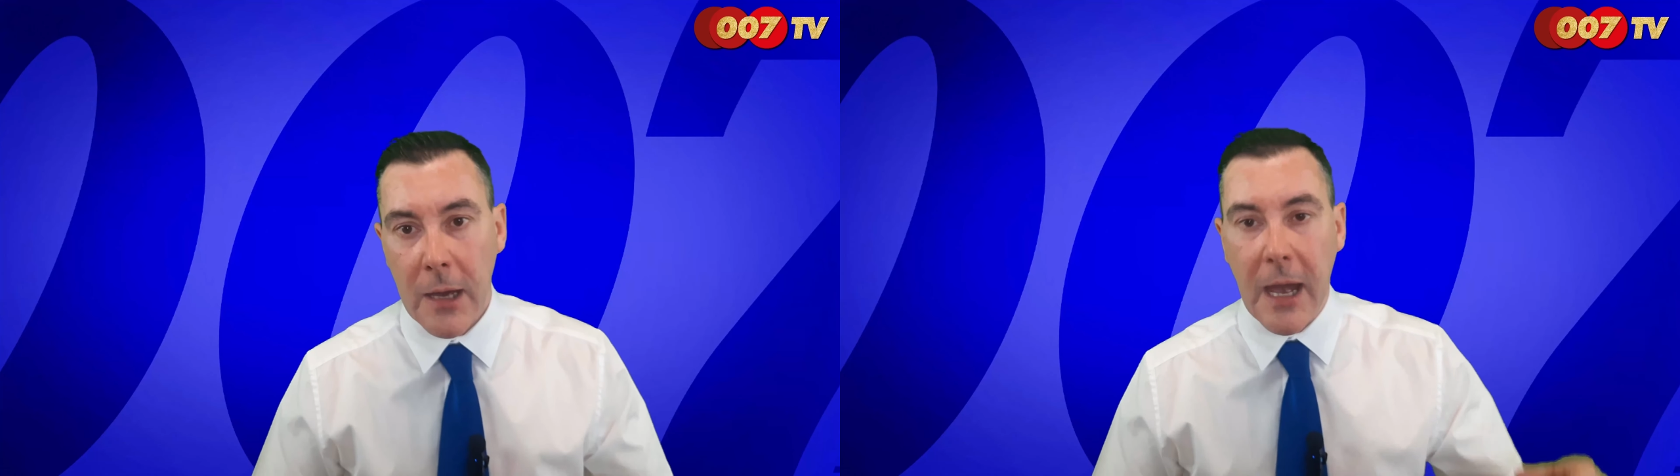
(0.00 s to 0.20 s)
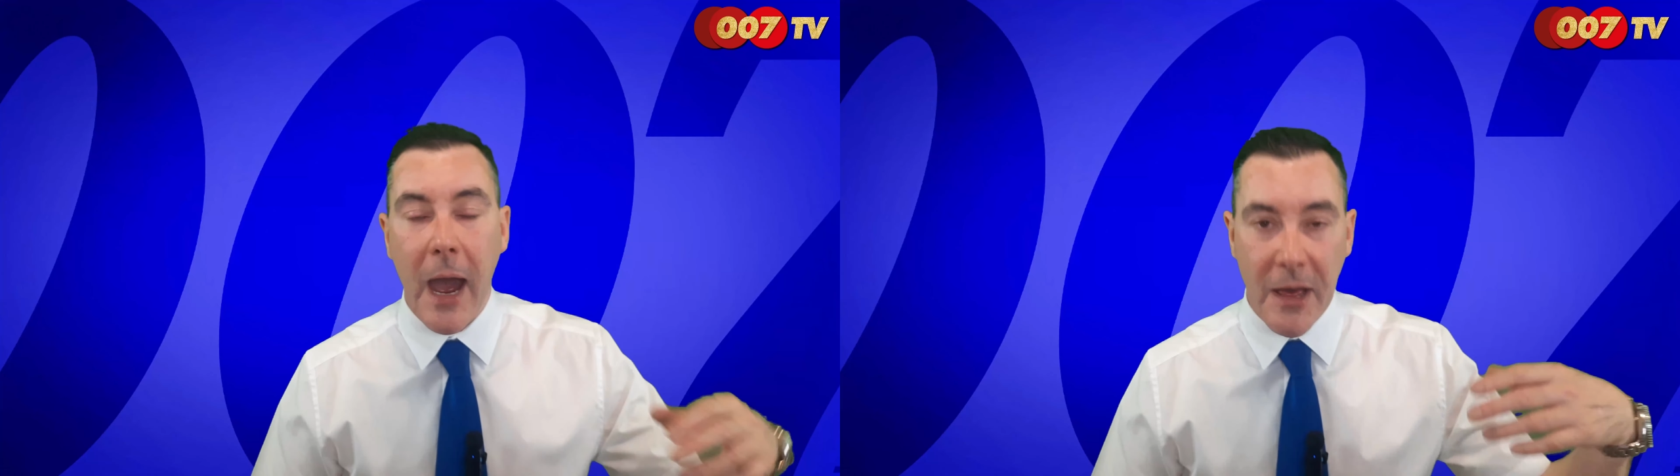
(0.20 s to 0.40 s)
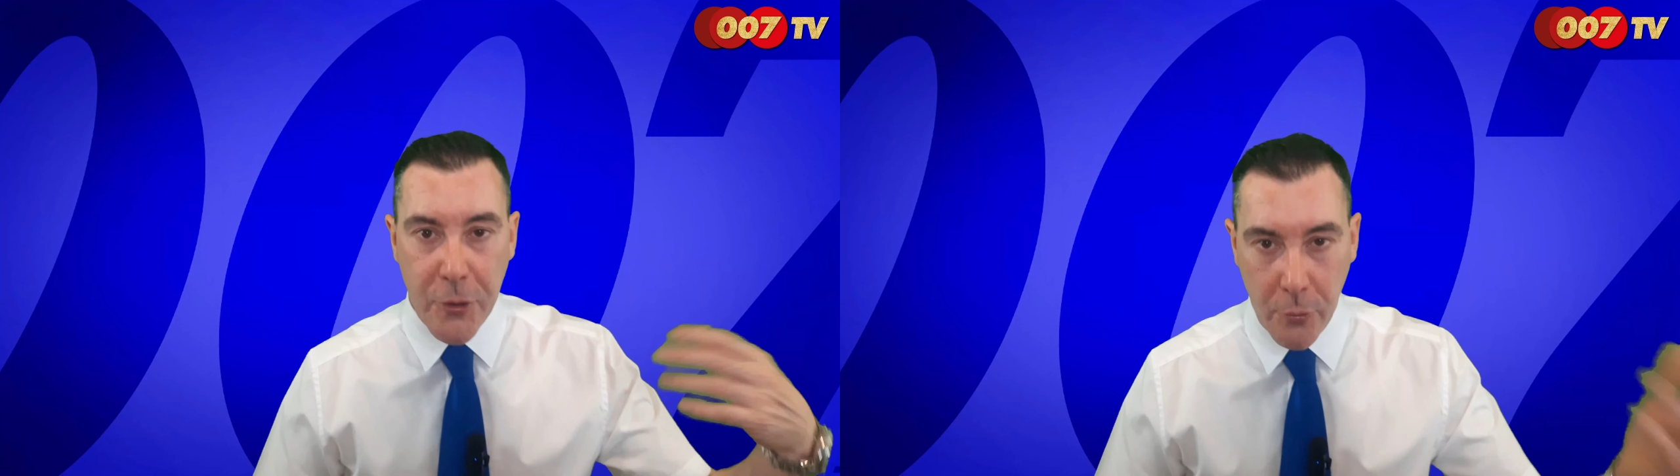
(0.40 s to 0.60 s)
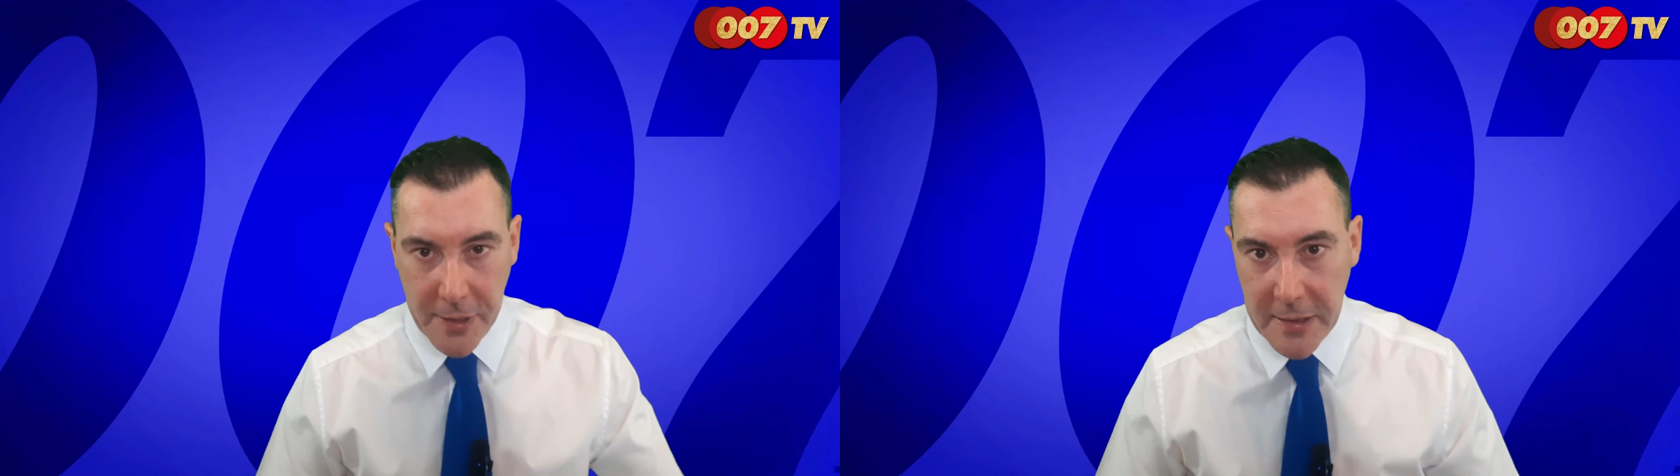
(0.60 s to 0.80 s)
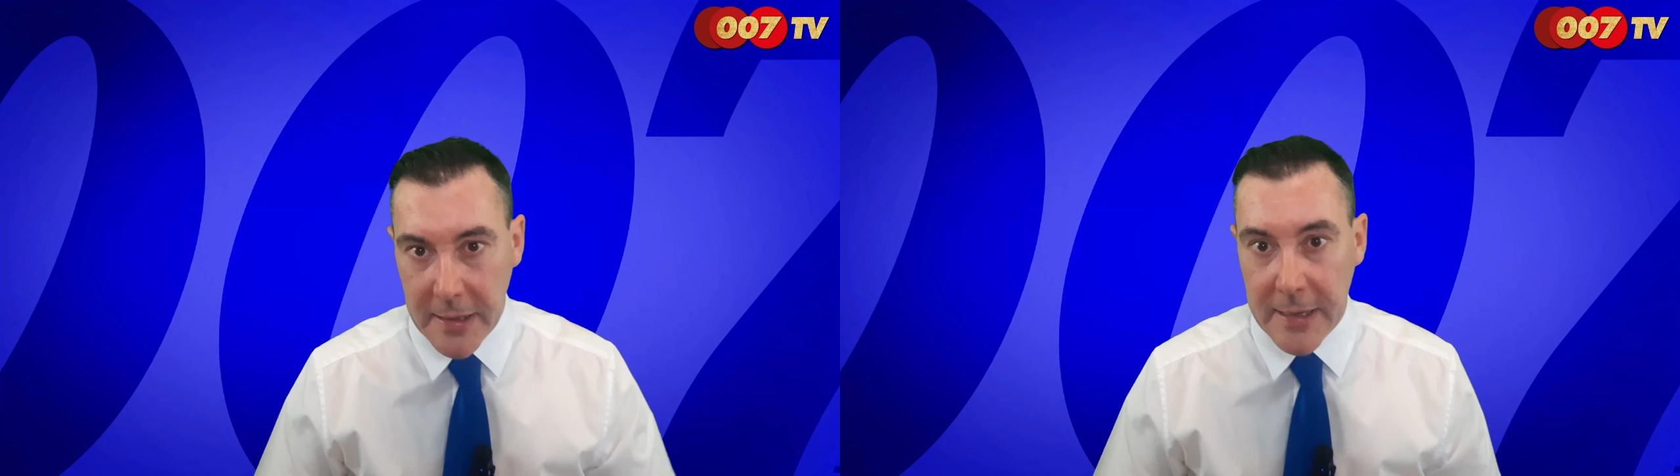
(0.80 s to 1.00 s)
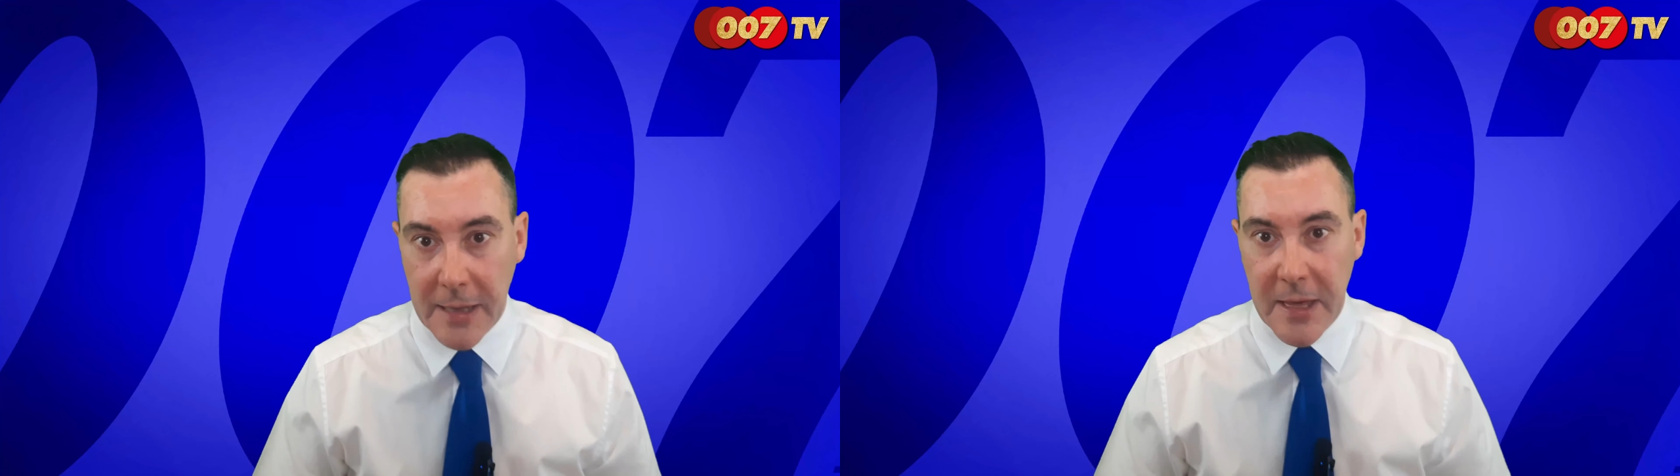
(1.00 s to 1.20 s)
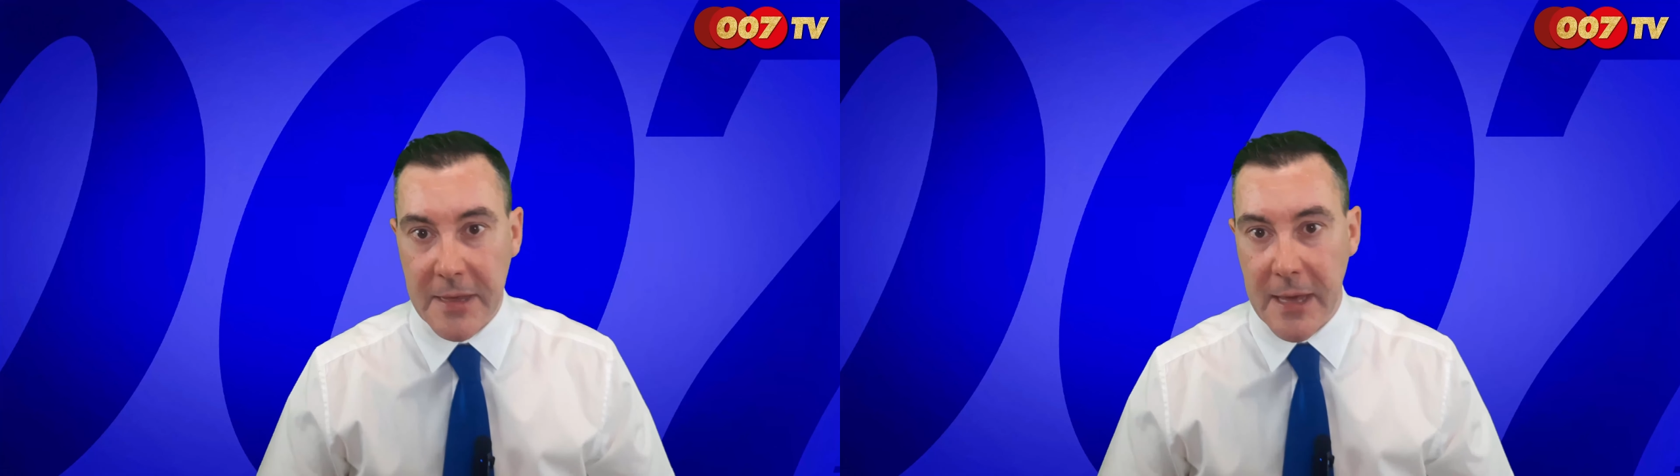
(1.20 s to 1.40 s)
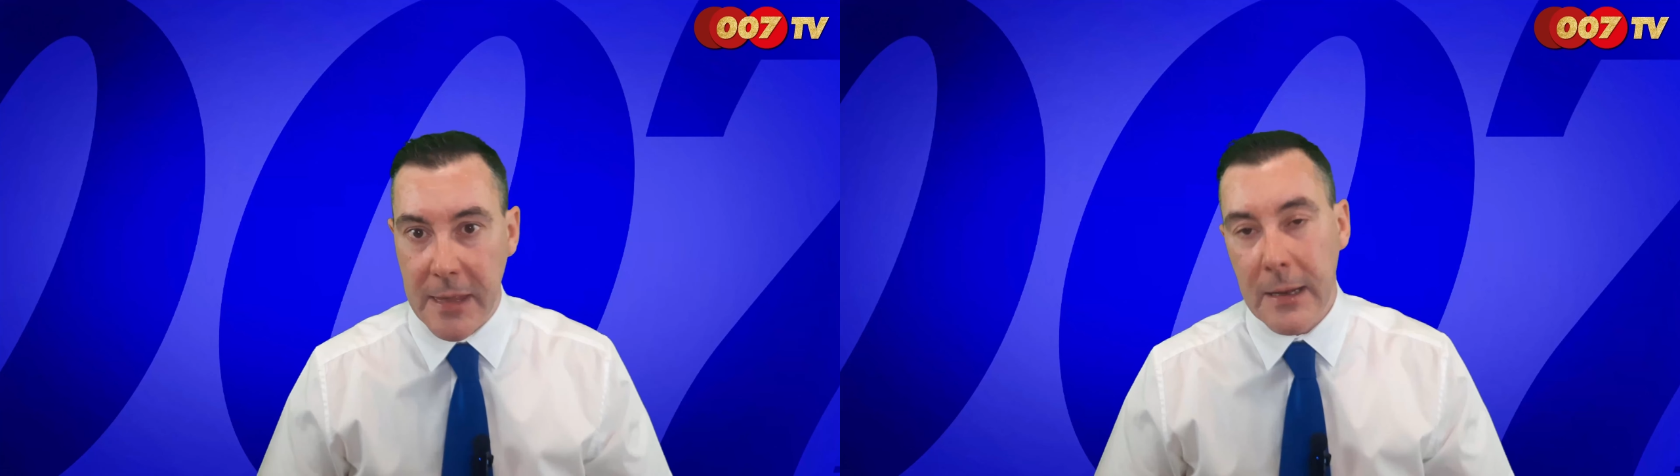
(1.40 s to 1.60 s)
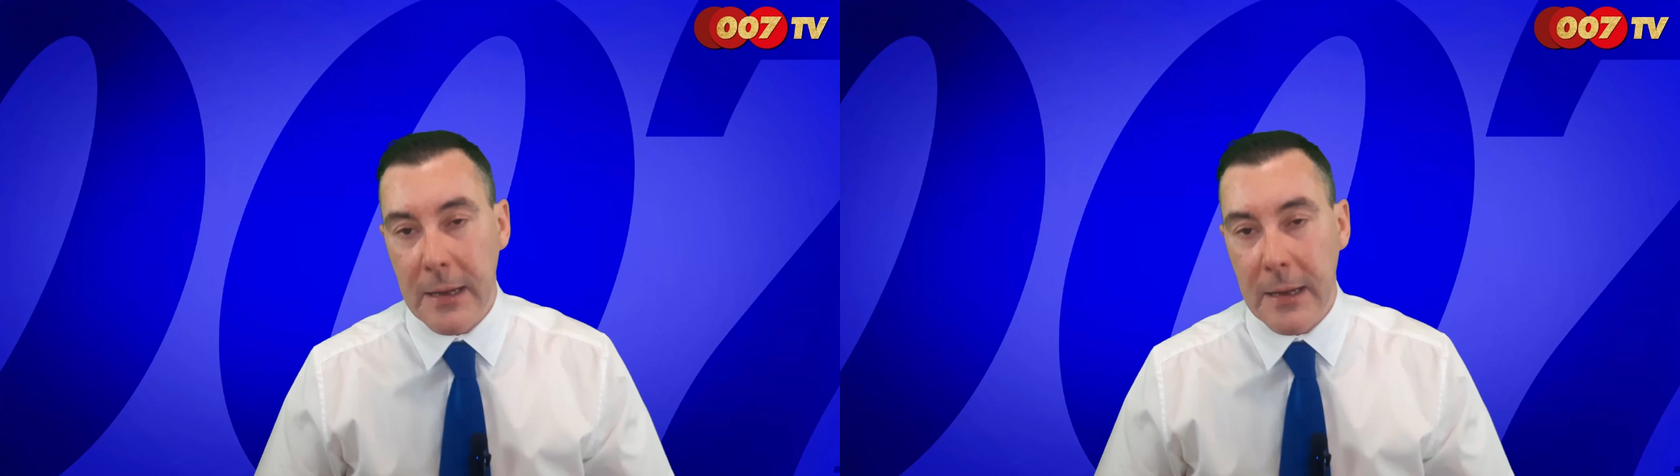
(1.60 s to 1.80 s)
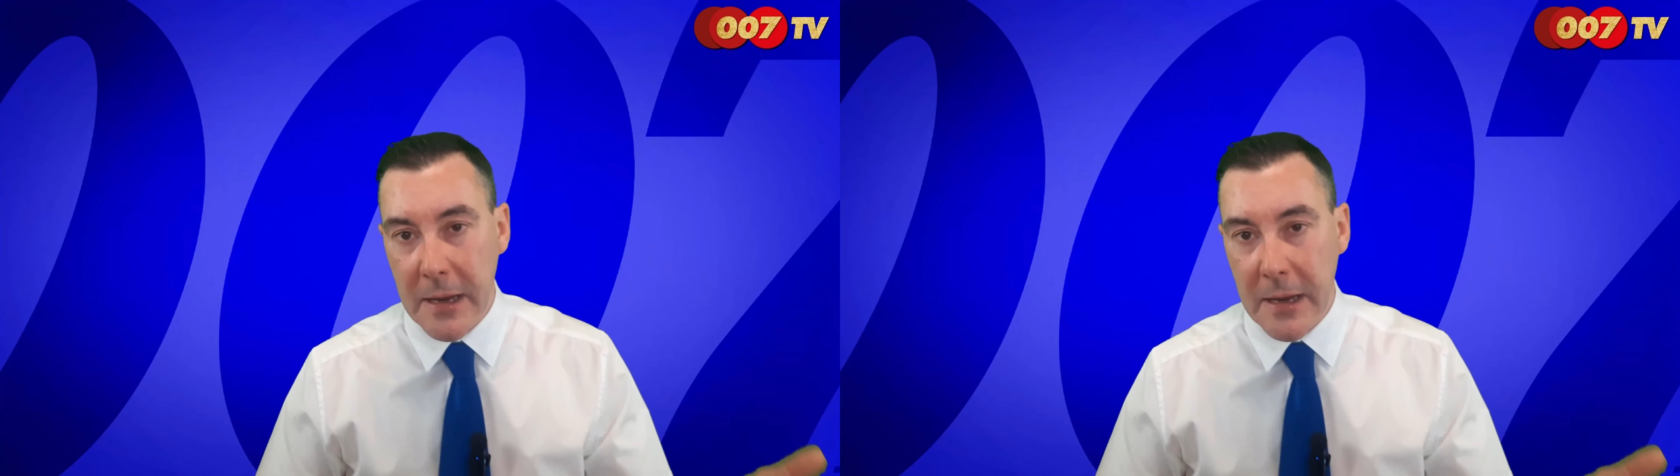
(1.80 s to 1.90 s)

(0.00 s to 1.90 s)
Création des délicatessènes.